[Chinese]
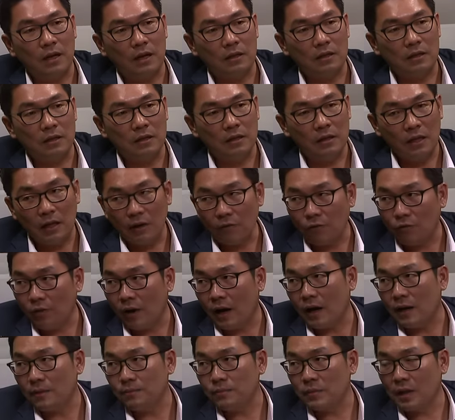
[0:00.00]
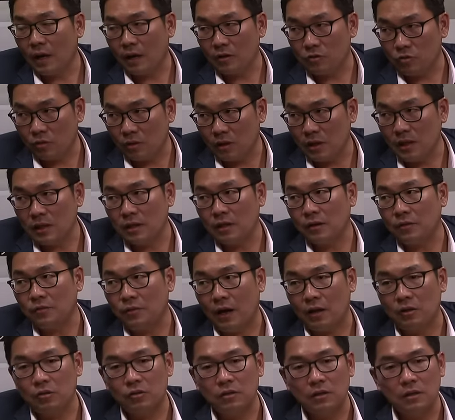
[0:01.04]
他的立法，他所立的
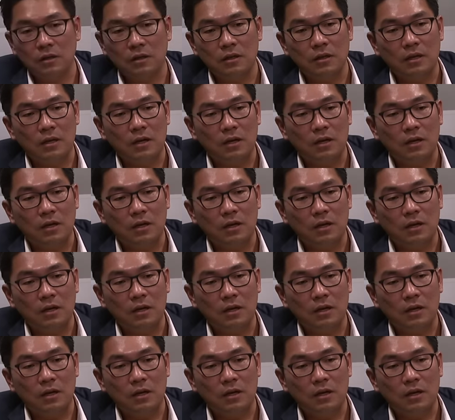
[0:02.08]
法律呢，